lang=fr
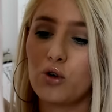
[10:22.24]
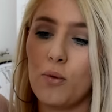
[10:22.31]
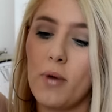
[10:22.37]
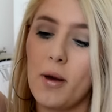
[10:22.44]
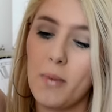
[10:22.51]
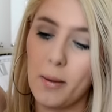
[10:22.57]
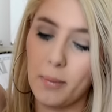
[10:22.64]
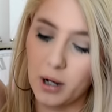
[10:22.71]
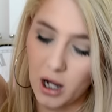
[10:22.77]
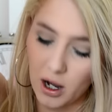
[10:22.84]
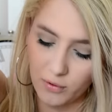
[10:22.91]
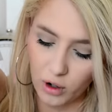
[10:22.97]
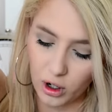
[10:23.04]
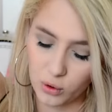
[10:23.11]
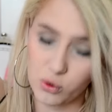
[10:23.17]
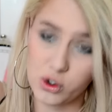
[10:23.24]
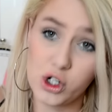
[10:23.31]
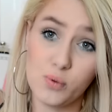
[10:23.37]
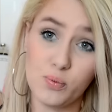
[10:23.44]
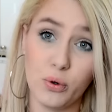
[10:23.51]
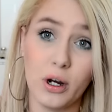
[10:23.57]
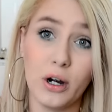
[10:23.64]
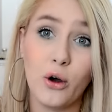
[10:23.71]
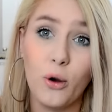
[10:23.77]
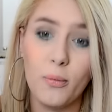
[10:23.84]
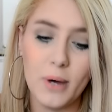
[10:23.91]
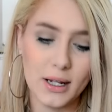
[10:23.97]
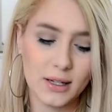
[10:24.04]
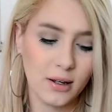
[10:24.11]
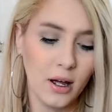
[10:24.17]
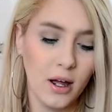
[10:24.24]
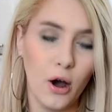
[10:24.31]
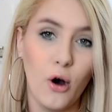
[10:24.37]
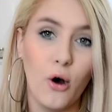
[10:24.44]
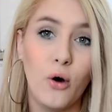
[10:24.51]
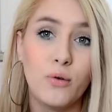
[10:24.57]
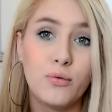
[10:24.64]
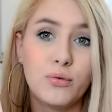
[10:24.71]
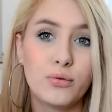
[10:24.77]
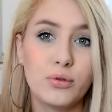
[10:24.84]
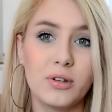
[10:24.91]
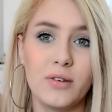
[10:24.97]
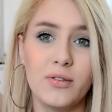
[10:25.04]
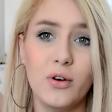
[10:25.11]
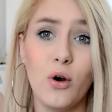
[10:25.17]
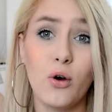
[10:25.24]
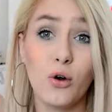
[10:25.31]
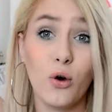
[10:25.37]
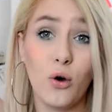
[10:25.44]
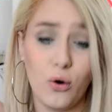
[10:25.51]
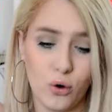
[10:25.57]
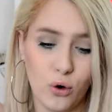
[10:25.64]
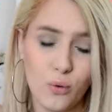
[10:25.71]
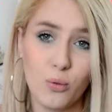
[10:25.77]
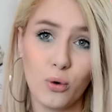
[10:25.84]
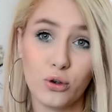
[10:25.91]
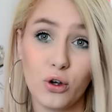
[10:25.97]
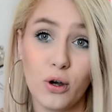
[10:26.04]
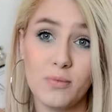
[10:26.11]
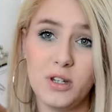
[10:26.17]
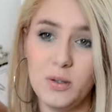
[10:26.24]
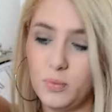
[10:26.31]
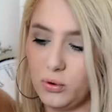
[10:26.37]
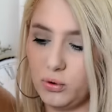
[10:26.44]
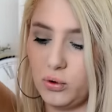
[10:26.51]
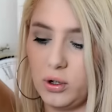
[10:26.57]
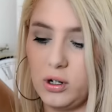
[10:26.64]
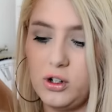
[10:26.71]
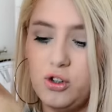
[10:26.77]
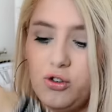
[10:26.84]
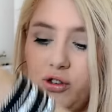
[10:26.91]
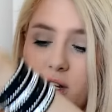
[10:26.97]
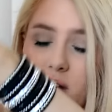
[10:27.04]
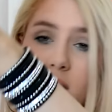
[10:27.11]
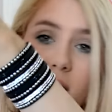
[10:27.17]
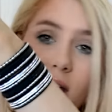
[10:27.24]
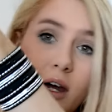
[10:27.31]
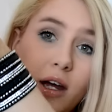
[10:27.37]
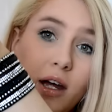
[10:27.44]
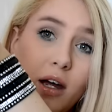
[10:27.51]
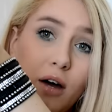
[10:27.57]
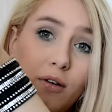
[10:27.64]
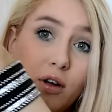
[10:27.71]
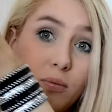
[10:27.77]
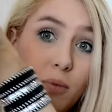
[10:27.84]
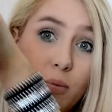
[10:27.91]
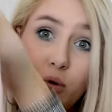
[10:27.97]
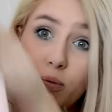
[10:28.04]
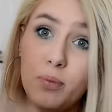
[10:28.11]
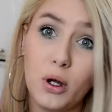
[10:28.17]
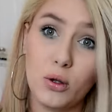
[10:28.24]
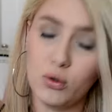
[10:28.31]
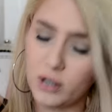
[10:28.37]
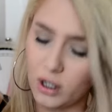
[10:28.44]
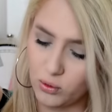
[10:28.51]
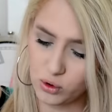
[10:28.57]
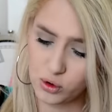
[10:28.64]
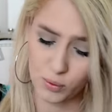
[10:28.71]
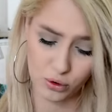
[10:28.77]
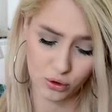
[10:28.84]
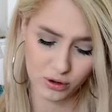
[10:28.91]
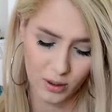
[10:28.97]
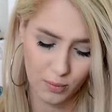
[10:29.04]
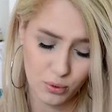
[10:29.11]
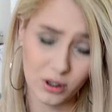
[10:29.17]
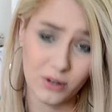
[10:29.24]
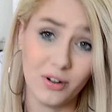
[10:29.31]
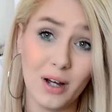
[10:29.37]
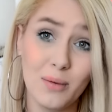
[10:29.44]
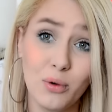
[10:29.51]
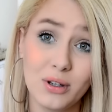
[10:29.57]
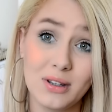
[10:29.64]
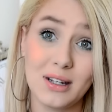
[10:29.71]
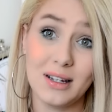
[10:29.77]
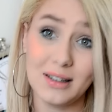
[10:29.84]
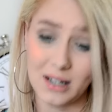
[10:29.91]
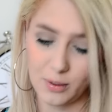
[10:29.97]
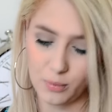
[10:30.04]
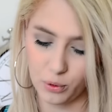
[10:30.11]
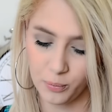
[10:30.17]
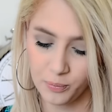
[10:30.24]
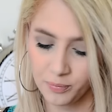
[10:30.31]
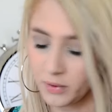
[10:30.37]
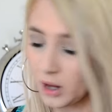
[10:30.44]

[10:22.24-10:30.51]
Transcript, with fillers: que même après avoir accouché, je pourrais le remettre, en, vous savez, en, le remontant un petit peu sur les chevilles. Et avec même une paire de talons, je pense que ça peut être vraiment très très beau.